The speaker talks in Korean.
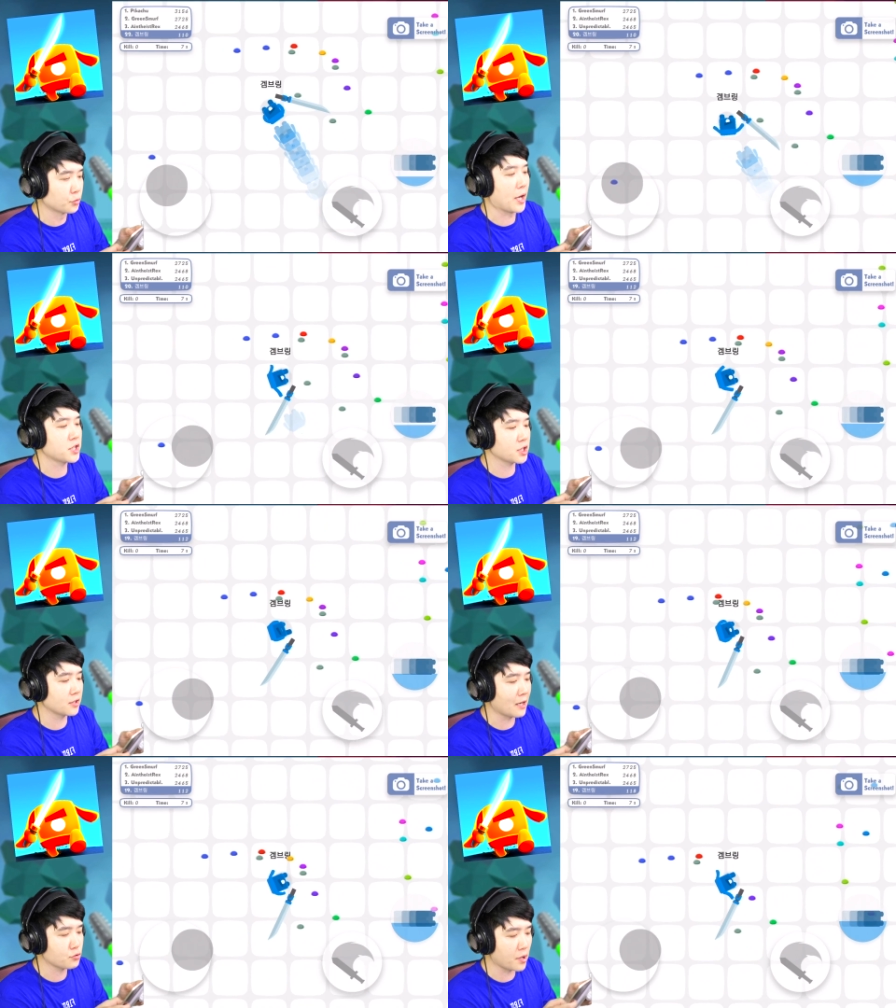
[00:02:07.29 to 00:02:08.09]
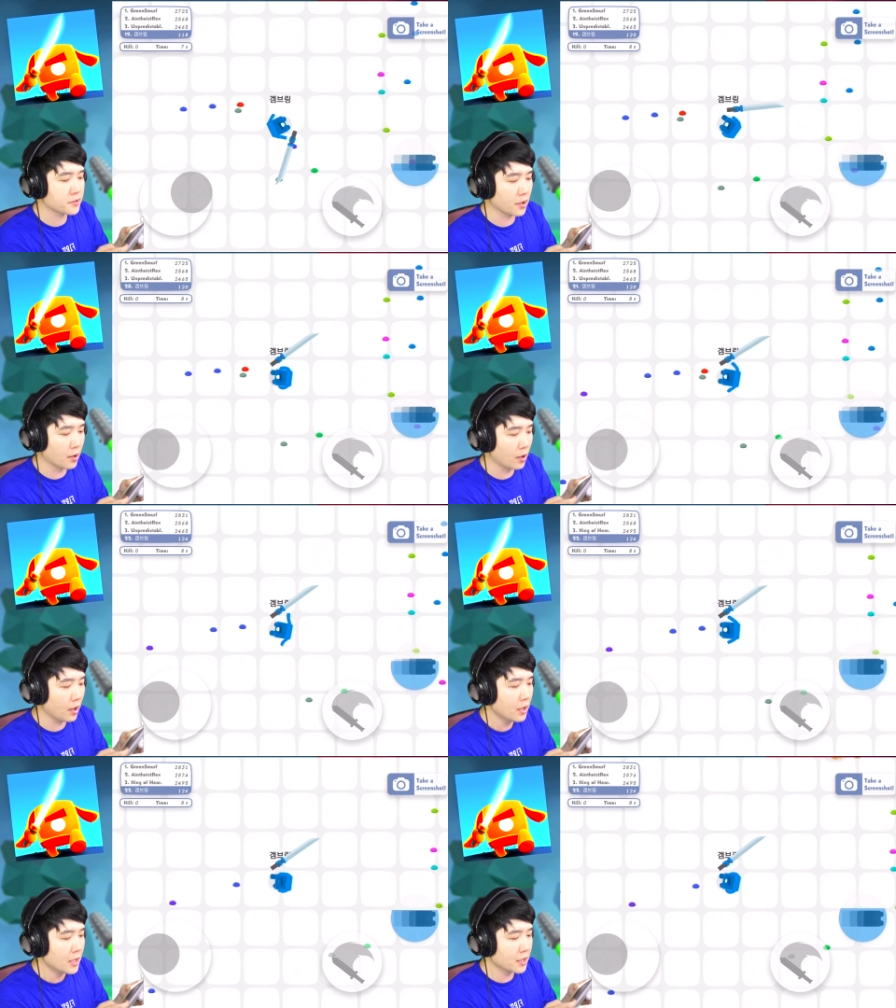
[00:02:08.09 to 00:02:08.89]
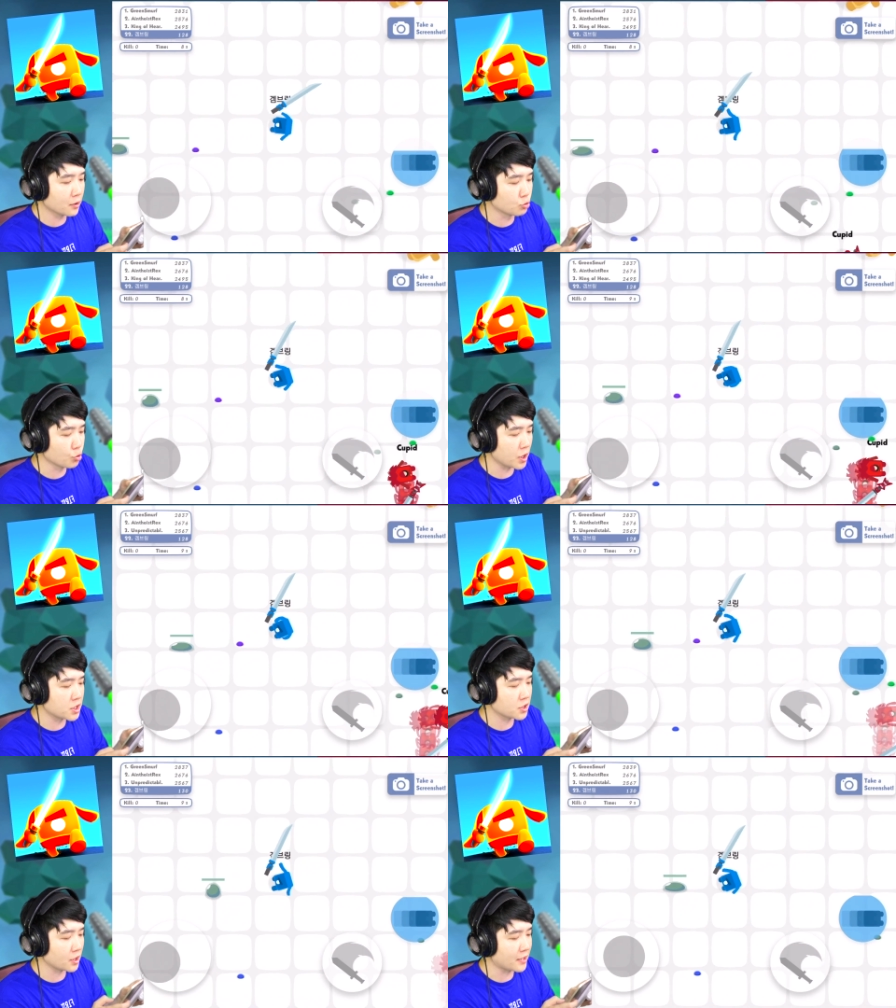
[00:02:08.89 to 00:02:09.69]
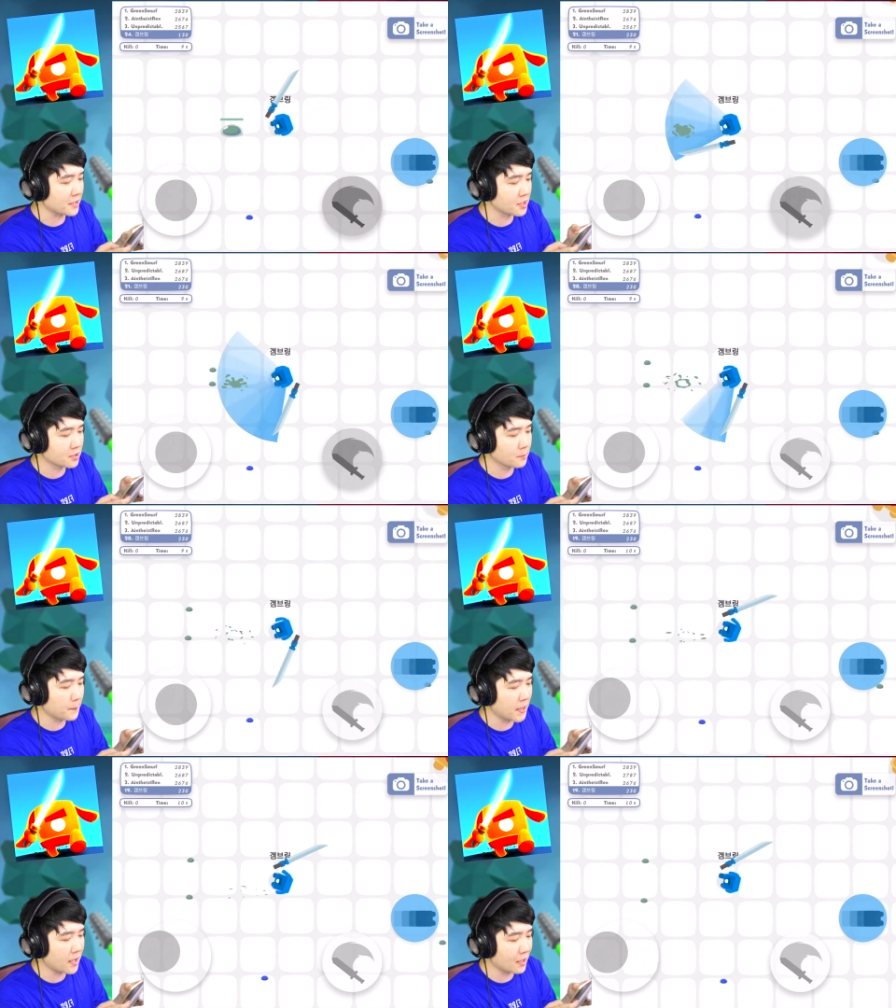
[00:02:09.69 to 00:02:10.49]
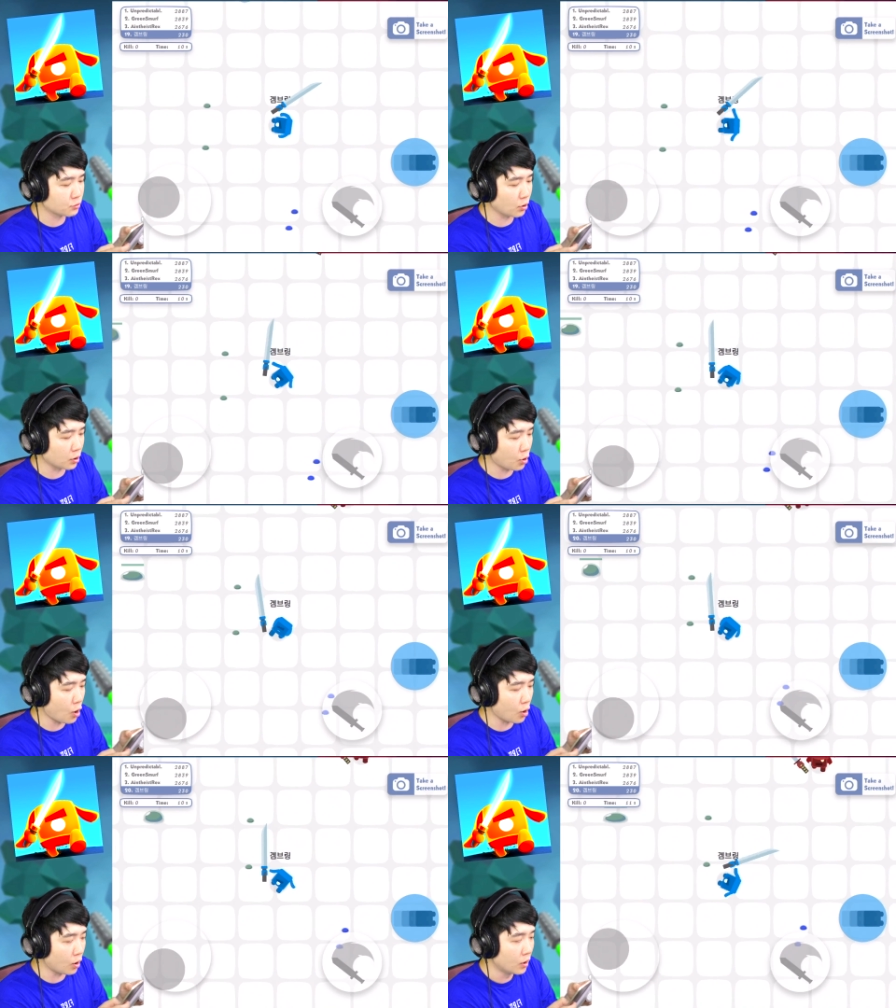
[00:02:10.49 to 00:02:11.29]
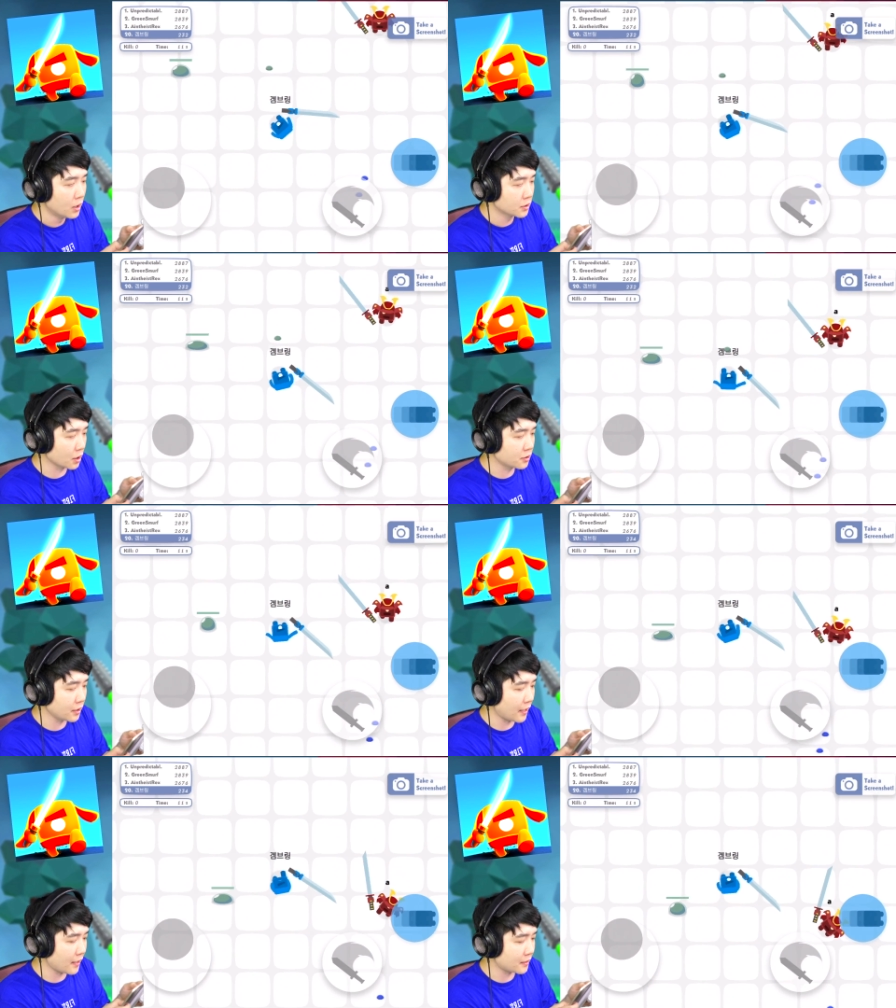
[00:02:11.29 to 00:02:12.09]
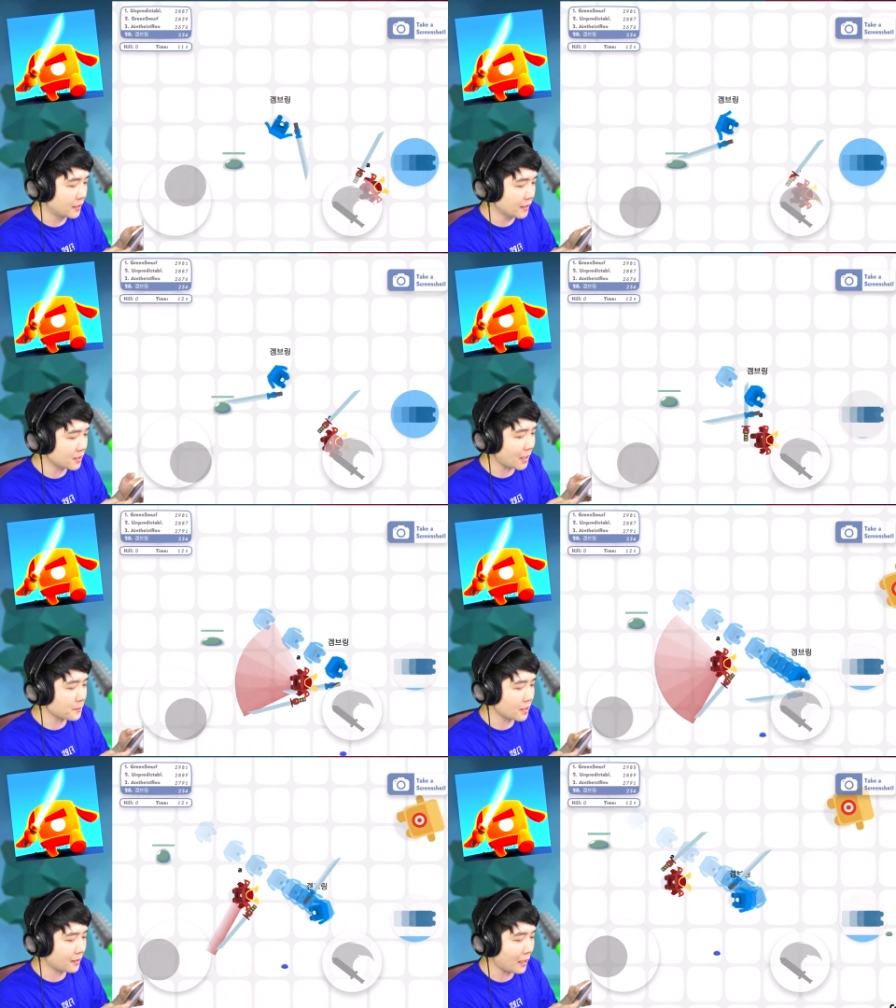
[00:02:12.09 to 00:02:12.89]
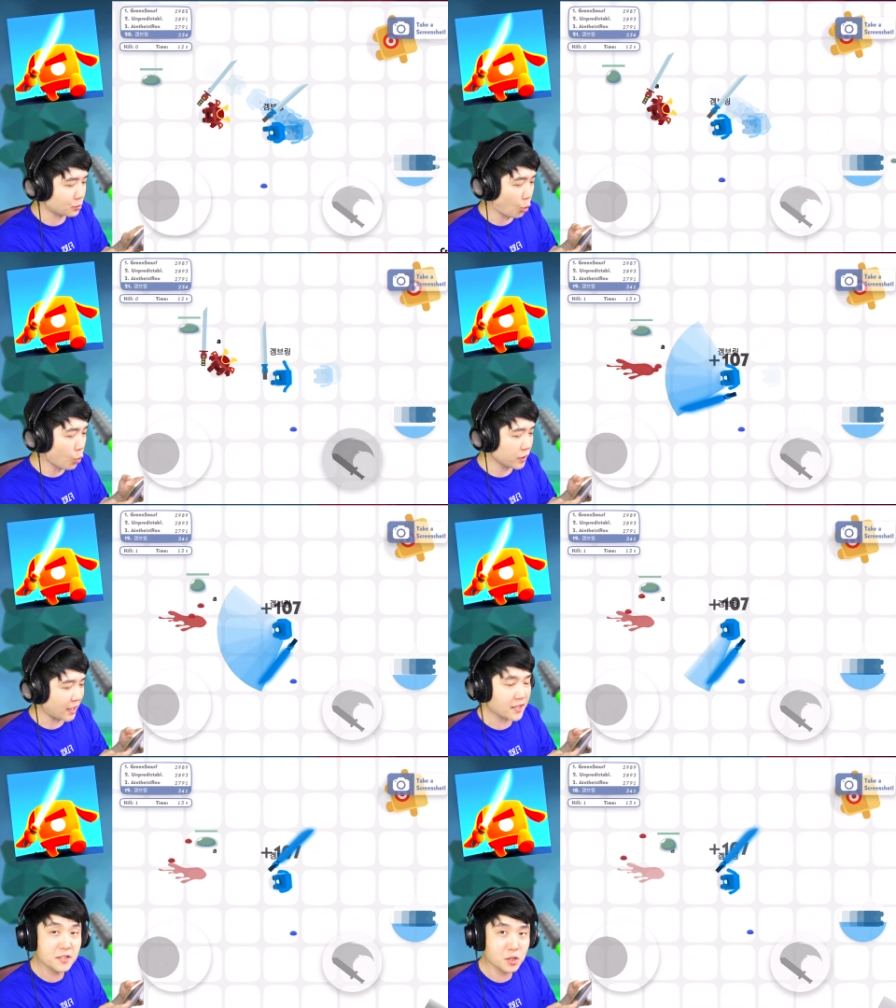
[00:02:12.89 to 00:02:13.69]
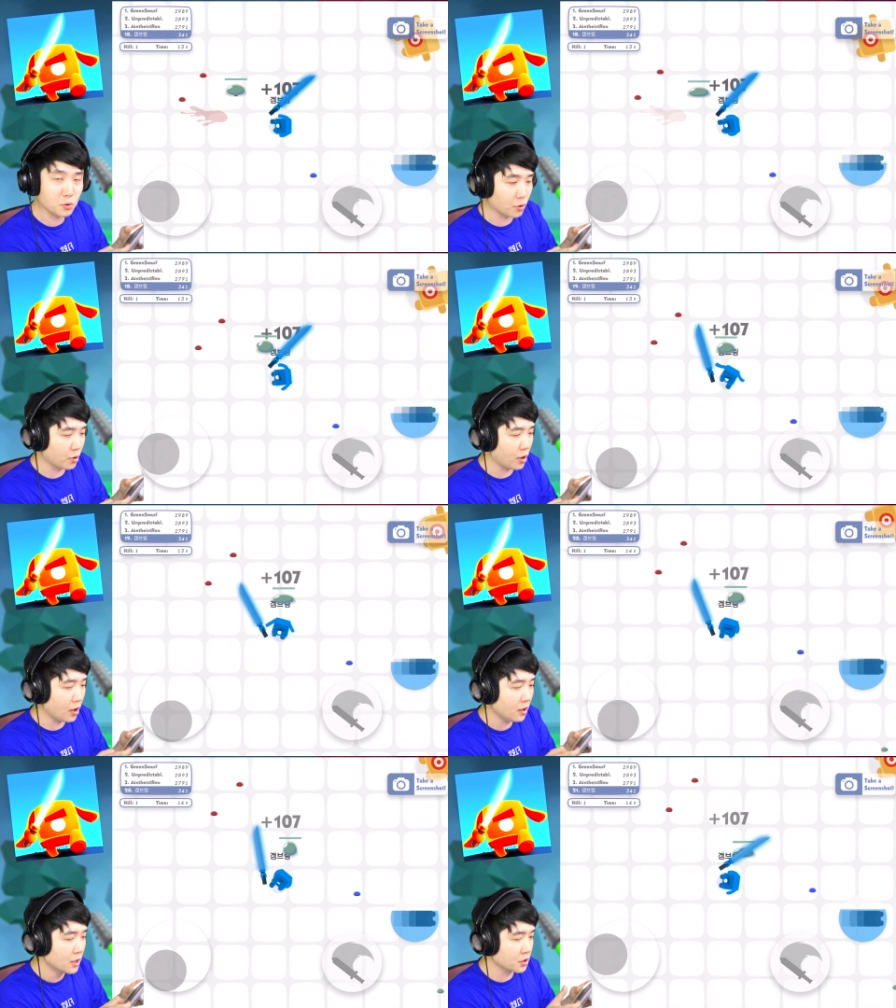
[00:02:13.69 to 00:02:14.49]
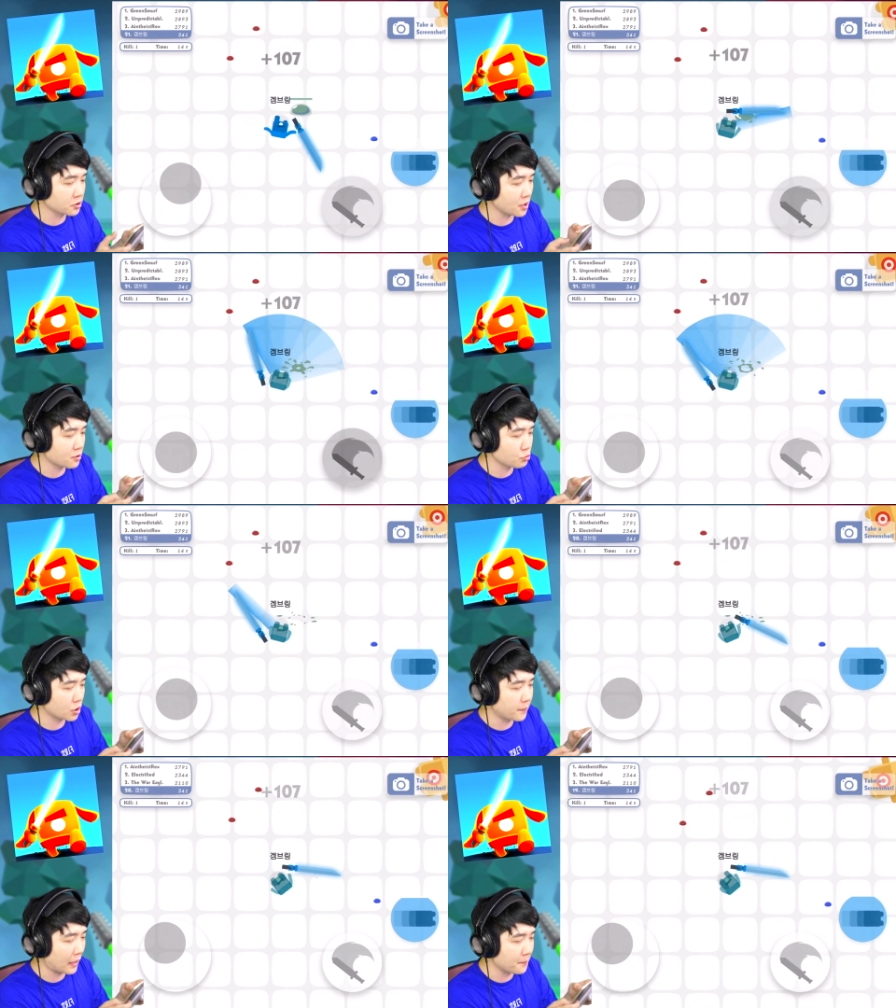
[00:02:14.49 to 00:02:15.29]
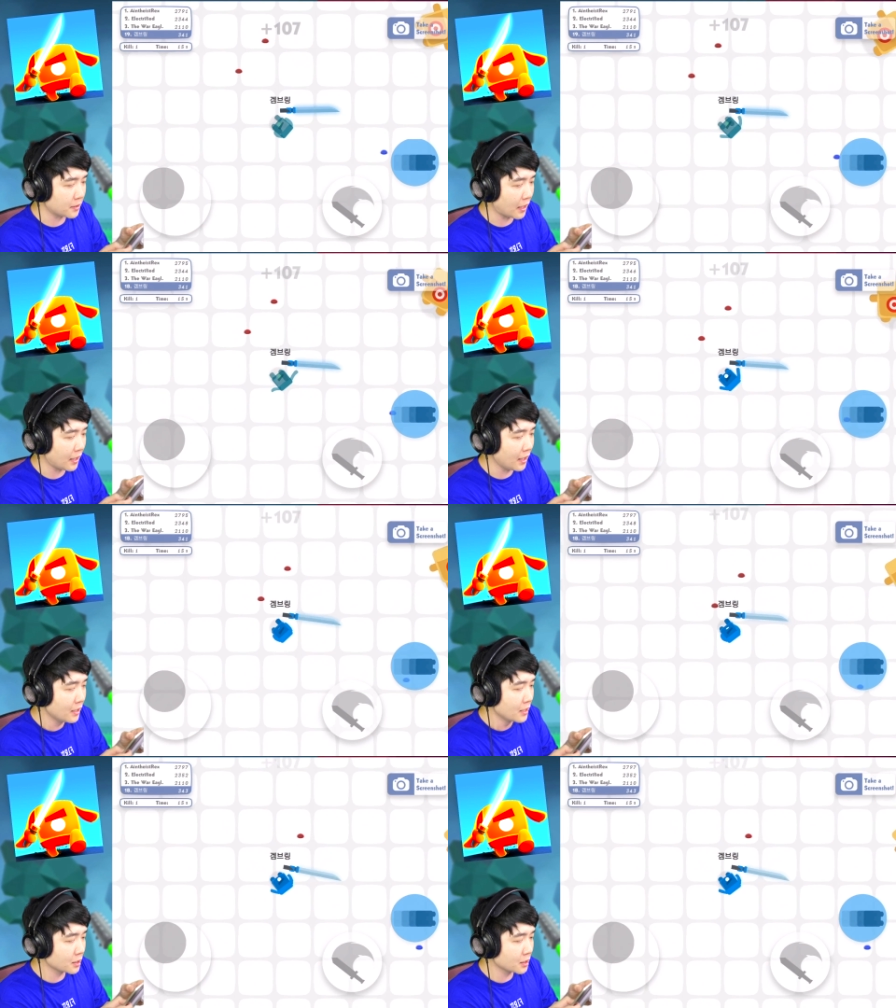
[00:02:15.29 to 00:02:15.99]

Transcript: 대시를 할 수가 있어요. 이건 죽기 직전에 대시를 쓰면 피해갈 수도 있고 적들의 뒤를 잡는데 딱 좋으니까 이런 식으로 적절히 써주길 바랍니다.